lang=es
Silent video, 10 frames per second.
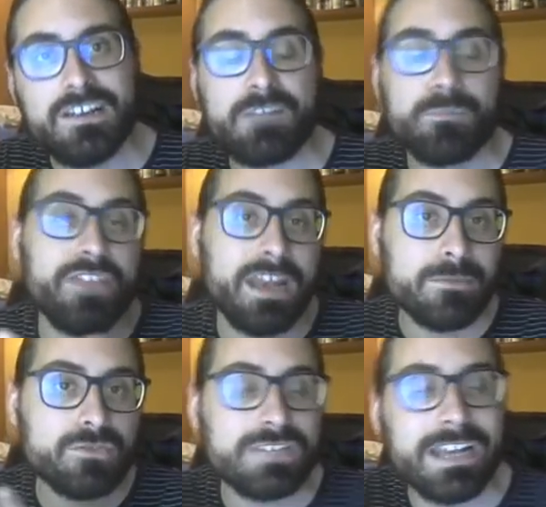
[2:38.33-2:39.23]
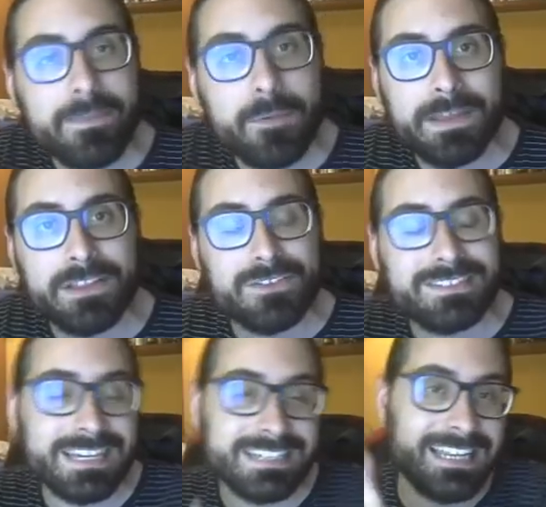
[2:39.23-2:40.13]
las pudiéramos usar de momento
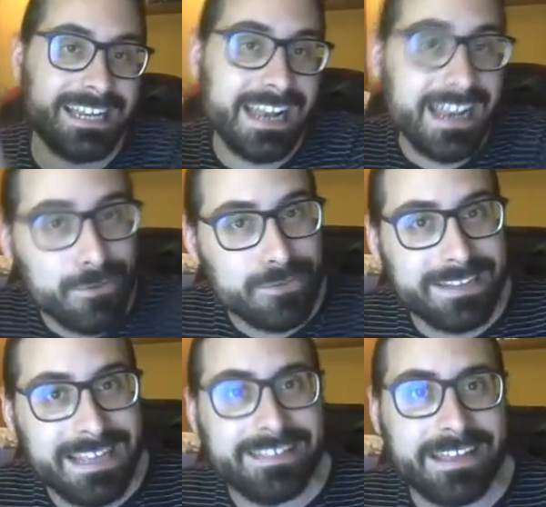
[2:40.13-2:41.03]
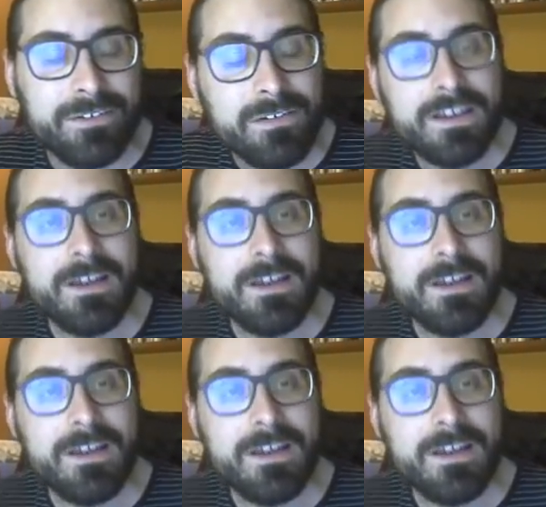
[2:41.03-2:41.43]
hasta que saliera la otra tanda, ¿no?